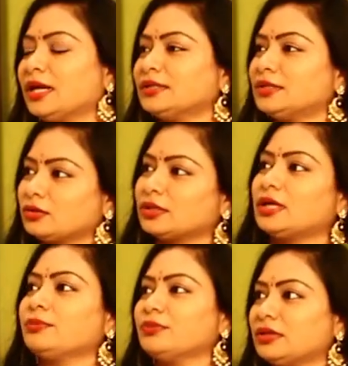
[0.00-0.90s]
అయితే డాక్టర్
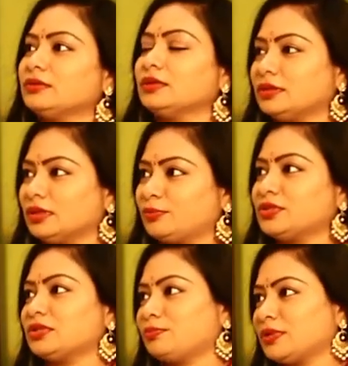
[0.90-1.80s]
గారు మీరు
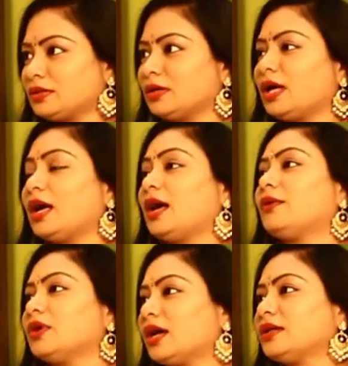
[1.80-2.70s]
ఇప్పుడు చెప్పినట్లుగా ఆ
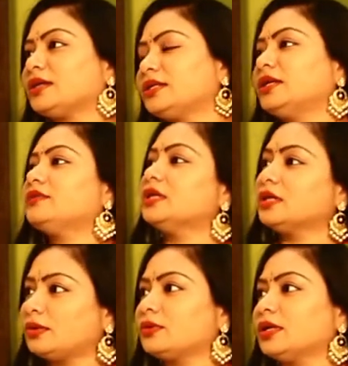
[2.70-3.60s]
అవగాహన అనేది ఏ
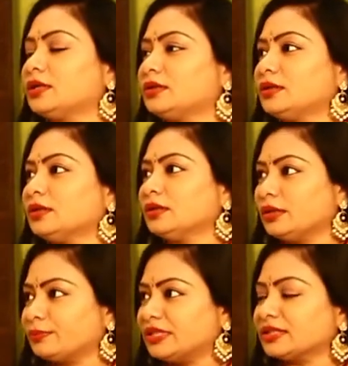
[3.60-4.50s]
విధంగా ఉండాలి
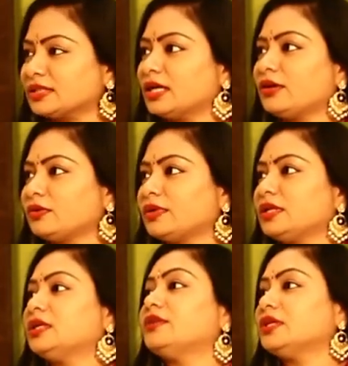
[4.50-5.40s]
దంతదావనం
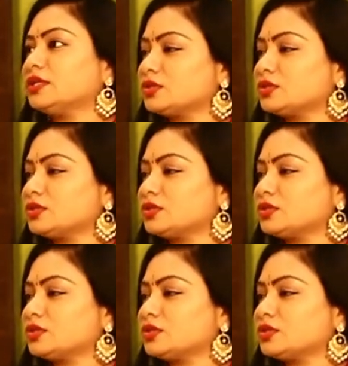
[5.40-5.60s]
అనేది ఏ విధంగా